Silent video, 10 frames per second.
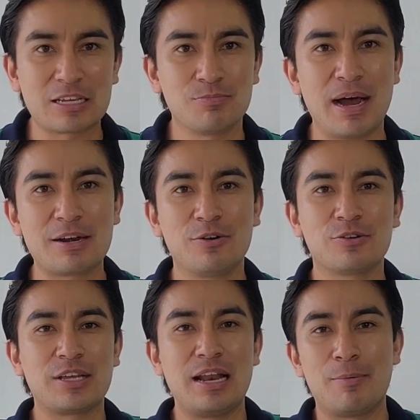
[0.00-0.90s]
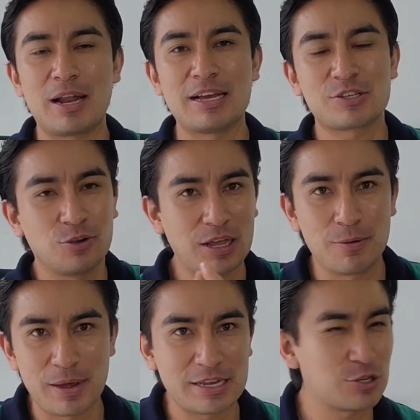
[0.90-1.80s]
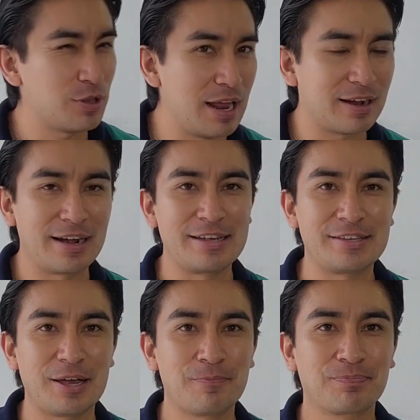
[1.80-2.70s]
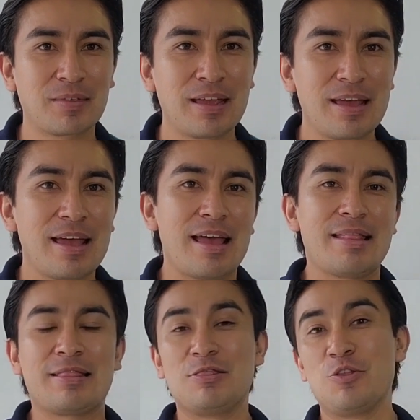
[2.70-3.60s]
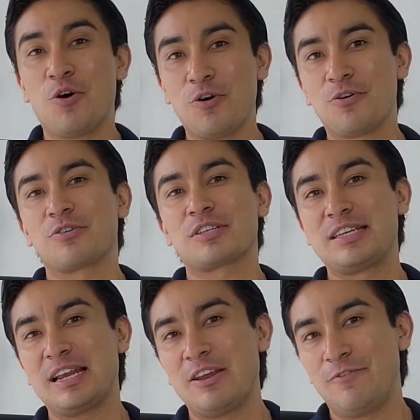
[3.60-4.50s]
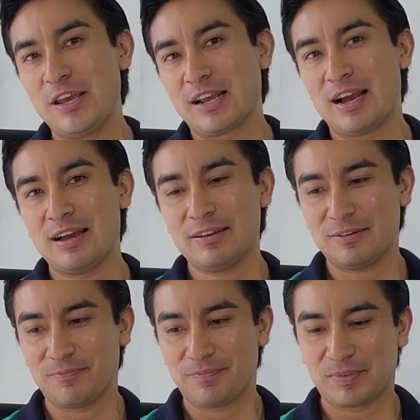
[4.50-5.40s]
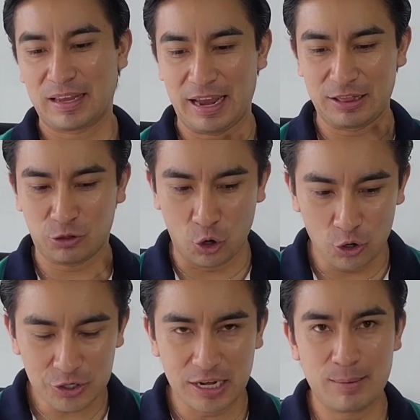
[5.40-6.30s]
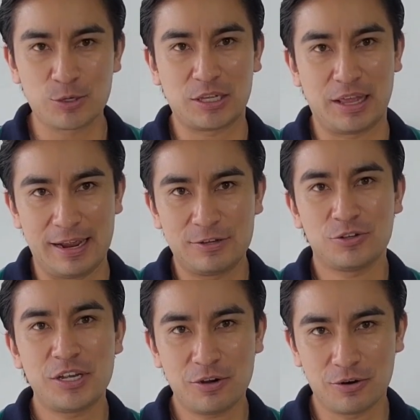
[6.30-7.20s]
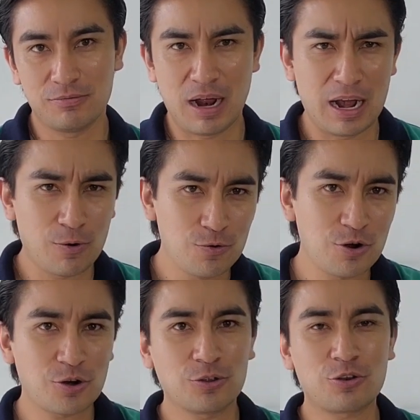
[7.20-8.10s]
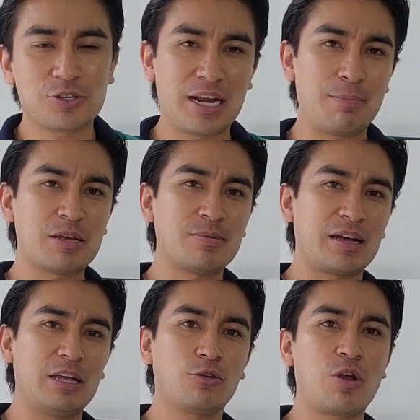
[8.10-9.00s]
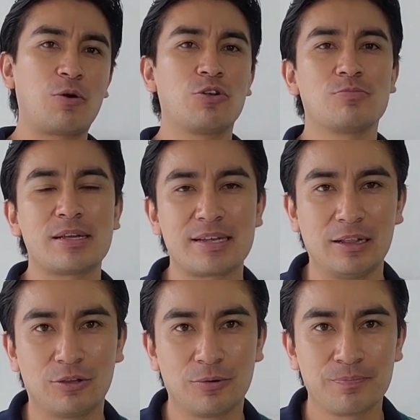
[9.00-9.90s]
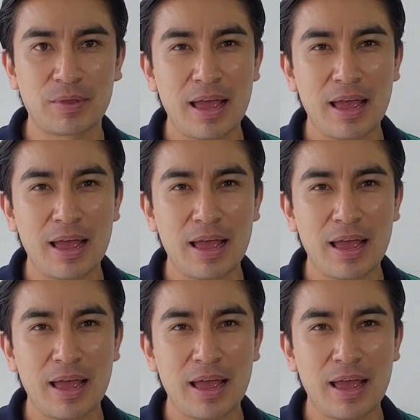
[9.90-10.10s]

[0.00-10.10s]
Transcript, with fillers: de las manos, del abrazo, del beso, de la caricia. No significa que todos tenemos que tener esos cinco. Alguno que otro será más bajito y algunos más alto.